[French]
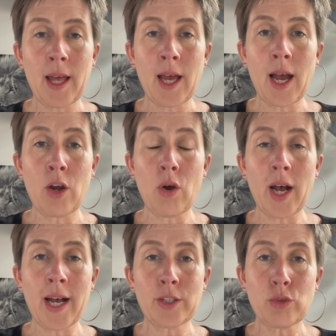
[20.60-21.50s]
Alors
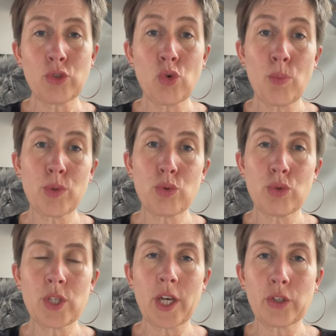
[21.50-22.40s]
attention parce que
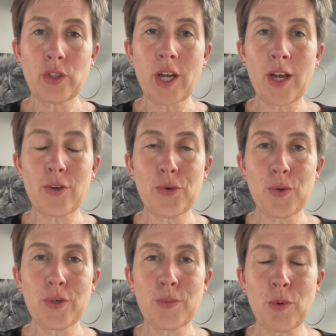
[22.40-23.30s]

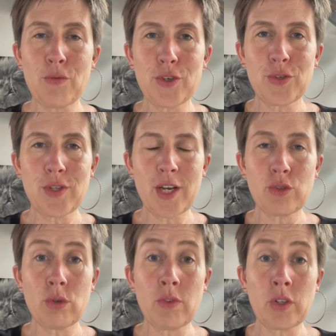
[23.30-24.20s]
certains professionnels
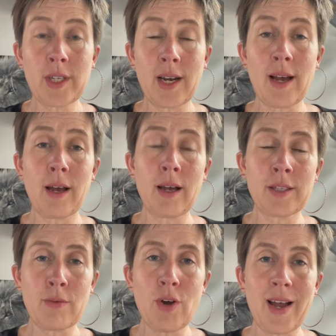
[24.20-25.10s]
se vendent
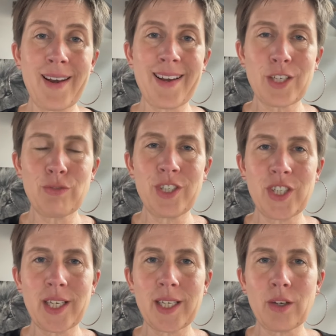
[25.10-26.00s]
d'avoir un large
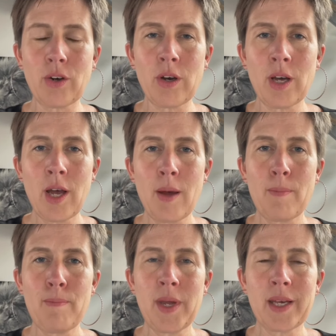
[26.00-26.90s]
fichier acquéreur,
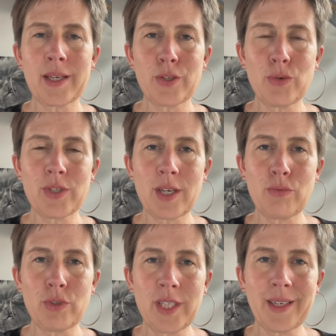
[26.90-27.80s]
mais qu'est-ce que ça
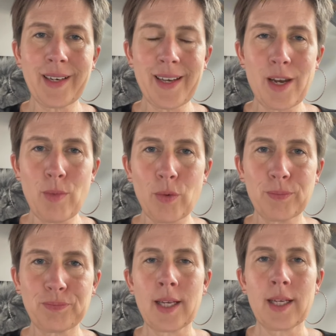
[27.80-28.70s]
veut dire réellement
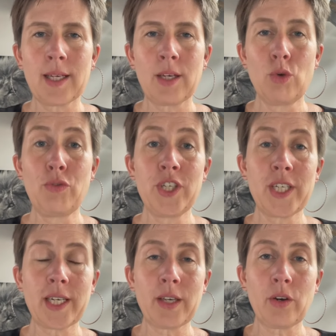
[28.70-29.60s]
le
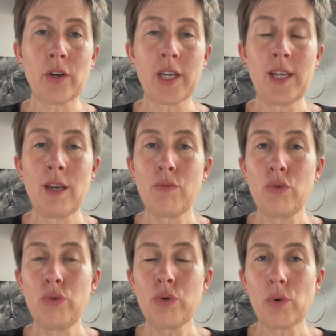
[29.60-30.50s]
fichier acquéreur, il
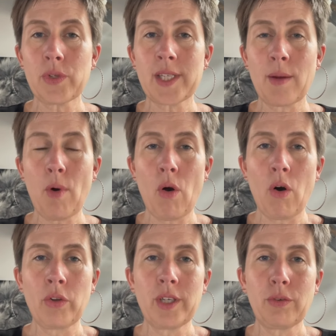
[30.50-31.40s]
évolue constamment.
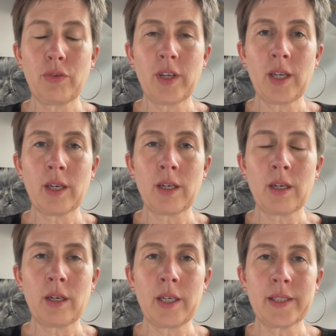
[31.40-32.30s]
En effet,
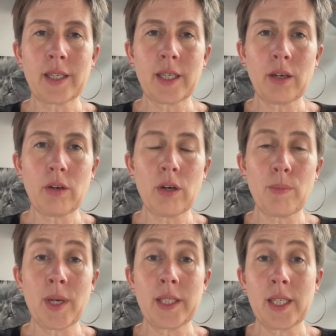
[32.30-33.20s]
euh, les acquéreurs,
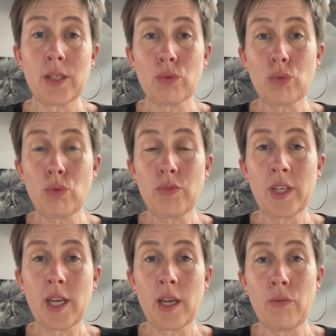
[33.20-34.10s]
bah, dès qu'ils ont
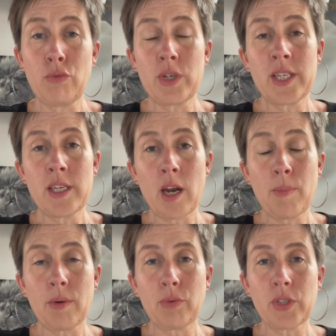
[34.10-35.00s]
trouvé, ils vous le signalent
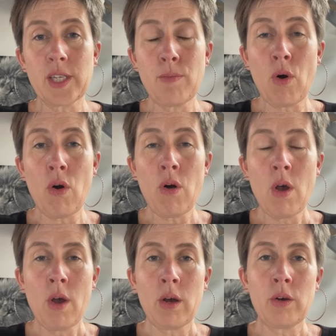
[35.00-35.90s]
pas forcément.
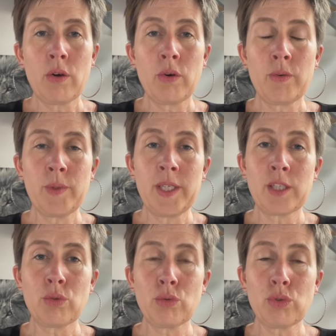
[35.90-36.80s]
Euh, ils
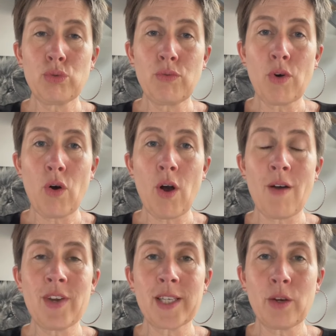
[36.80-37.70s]
sont souvent
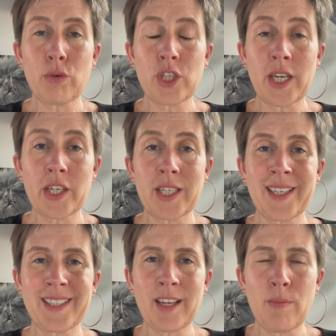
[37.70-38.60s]
avec des recherches
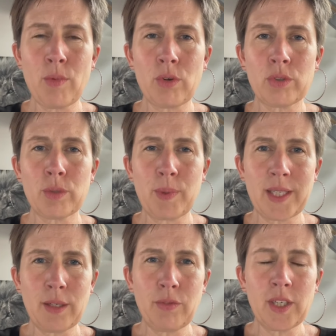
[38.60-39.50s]
extrêmement
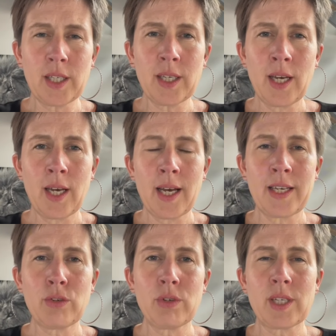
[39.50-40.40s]
spécifiques.
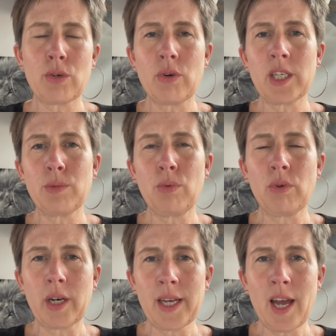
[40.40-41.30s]
Est-ce que ça
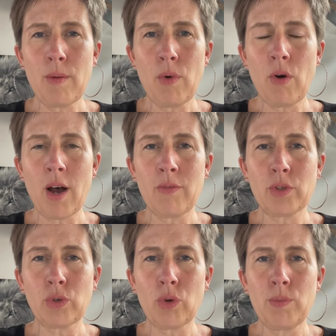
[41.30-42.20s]
correspond réellement à
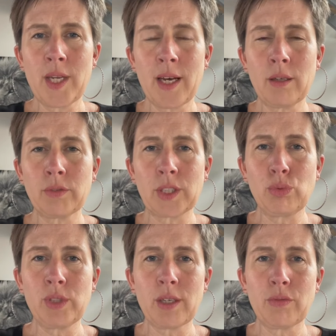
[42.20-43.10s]
votre bien Enfin,
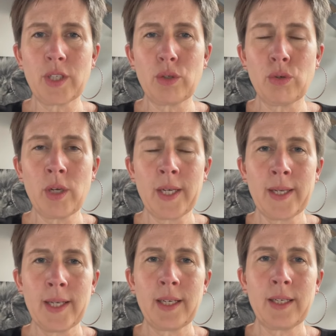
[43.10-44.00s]
tout ça fait que
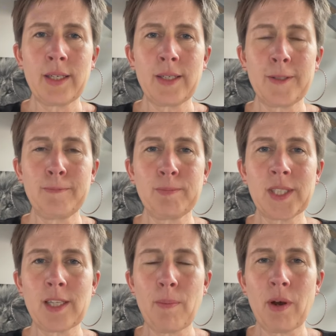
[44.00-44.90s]
euh,
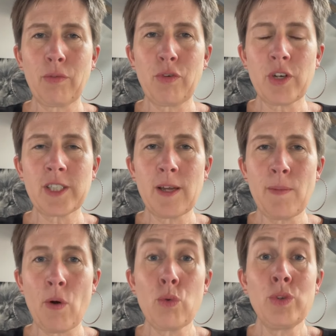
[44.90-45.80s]
c'est pas
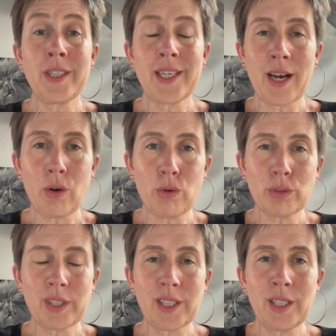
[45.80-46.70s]
forcément une
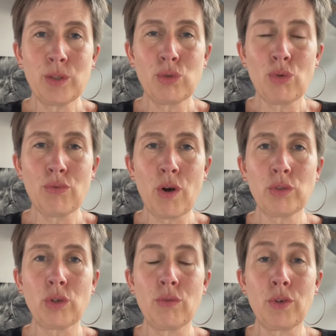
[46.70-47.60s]
garantie de
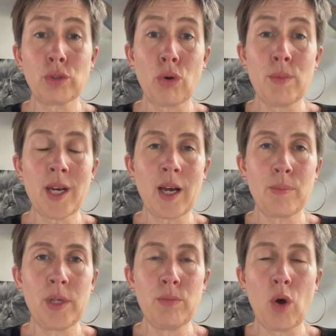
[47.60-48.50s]
vendre votre bien
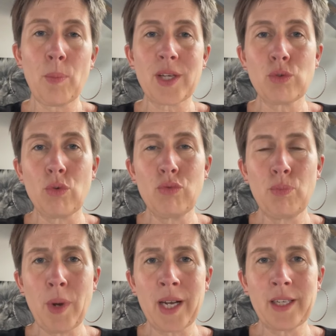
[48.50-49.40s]
rapidement parce qu'on vous
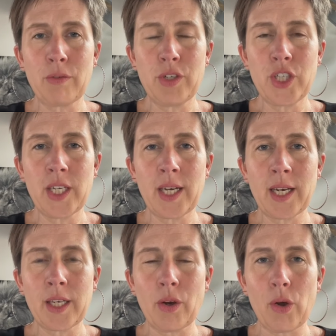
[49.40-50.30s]
parle d'un fichier
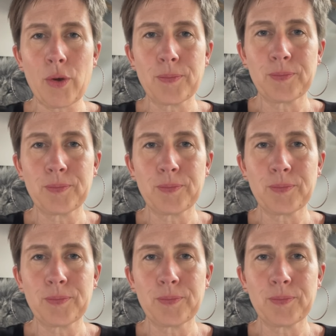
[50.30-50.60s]
acquéreur